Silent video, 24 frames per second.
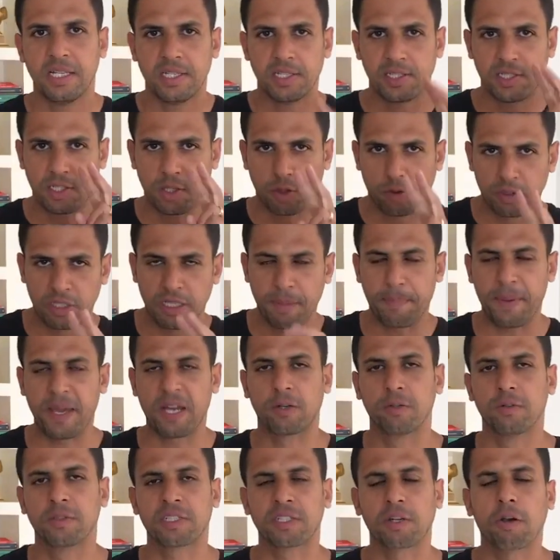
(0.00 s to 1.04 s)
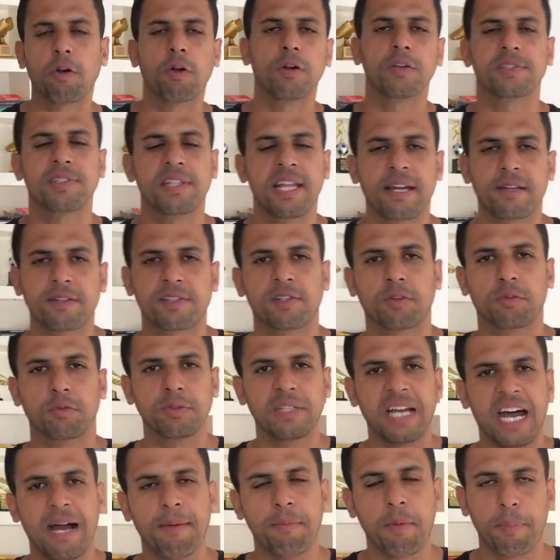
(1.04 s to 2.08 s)
Segunda pergunta que eu considero a
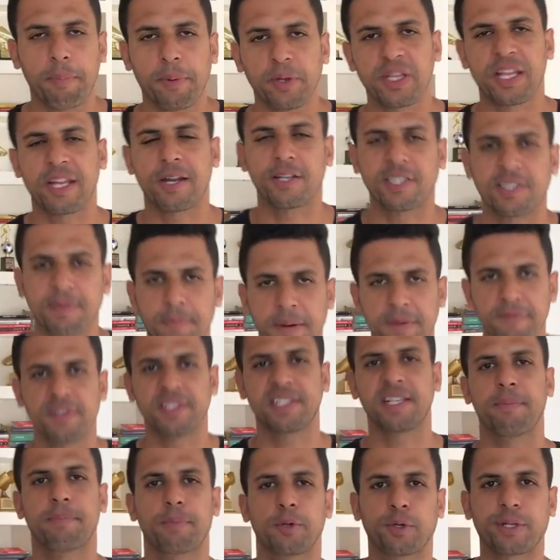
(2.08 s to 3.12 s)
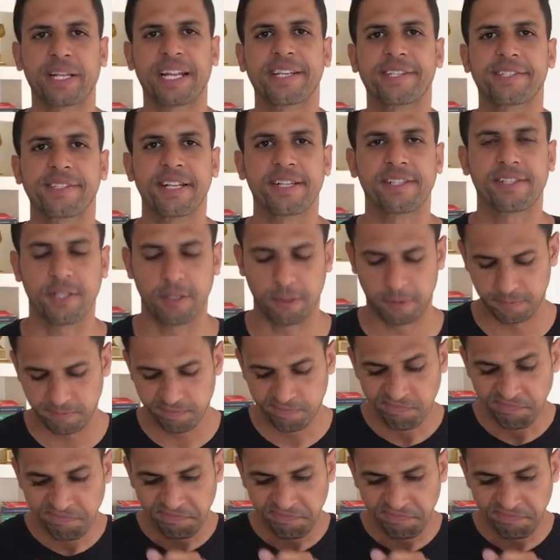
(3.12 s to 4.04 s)
segunda arma poderosa para vencer a procrastinação.